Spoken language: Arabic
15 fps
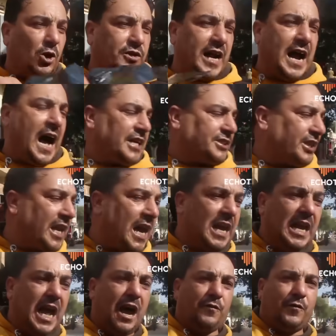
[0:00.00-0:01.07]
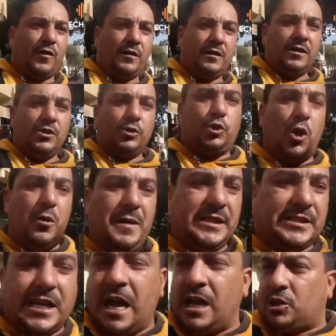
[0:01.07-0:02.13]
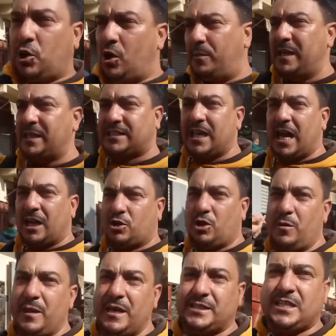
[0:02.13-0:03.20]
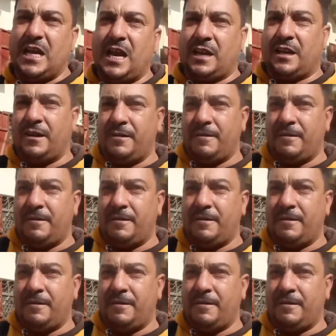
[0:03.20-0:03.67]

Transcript: خضره 10000 2005 2005